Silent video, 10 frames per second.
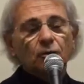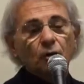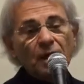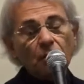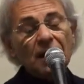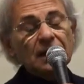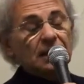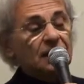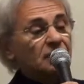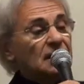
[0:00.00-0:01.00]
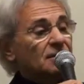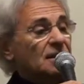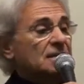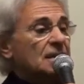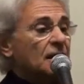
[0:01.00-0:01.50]
Dobbiamo anche
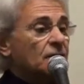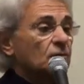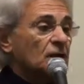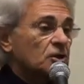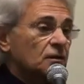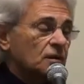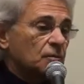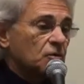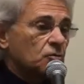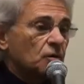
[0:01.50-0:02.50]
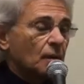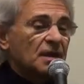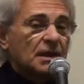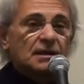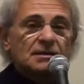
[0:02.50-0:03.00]
ringraziare in una certa misura
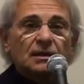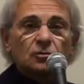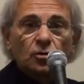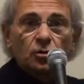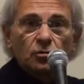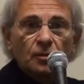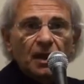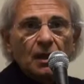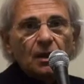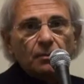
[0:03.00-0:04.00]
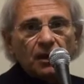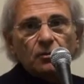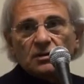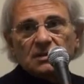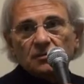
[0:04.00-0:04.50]
Michele Santoro
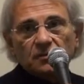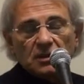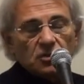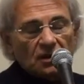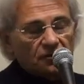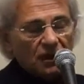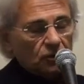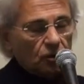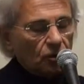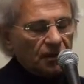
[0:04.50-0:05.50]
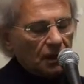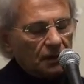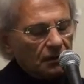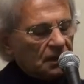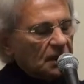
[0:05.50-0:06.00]
per un servizio che ha fatto
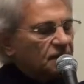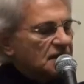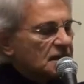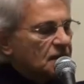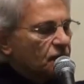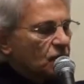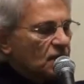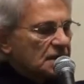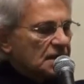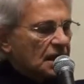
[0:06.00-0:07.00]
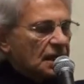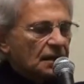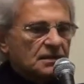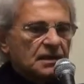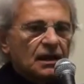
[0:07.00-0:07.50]
eh, televisivo questa
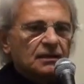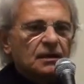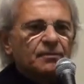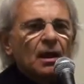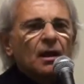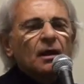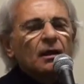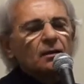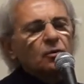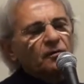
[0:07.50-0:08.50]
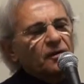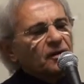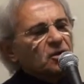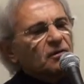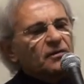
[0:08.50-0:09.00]
estate eh, dove
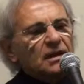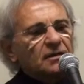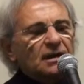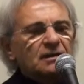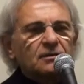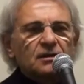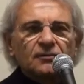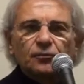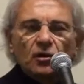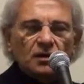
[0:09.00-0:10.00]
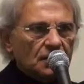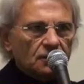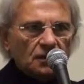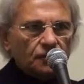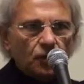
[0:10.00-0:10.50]
faceva vedere la Terra dei Fuochi.
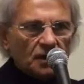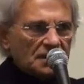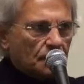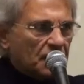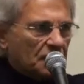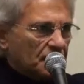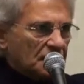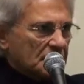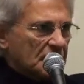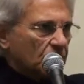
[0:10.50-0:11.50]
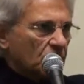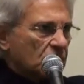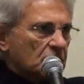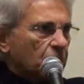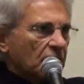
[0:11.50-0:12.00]
Terra dei Fuochi sapete perché si chiama
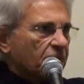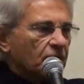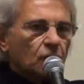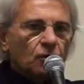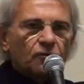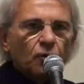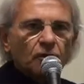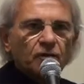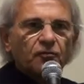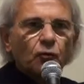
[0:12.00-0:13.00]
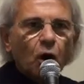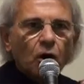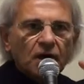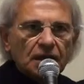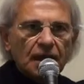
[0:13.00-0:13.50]
così? Perché vengono fuori
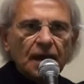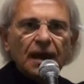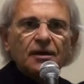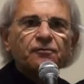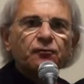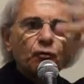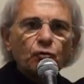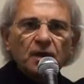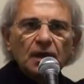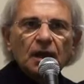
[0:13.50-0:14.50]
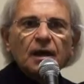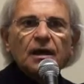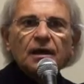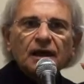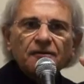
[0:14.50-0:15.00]
fuochi e fumi, eh,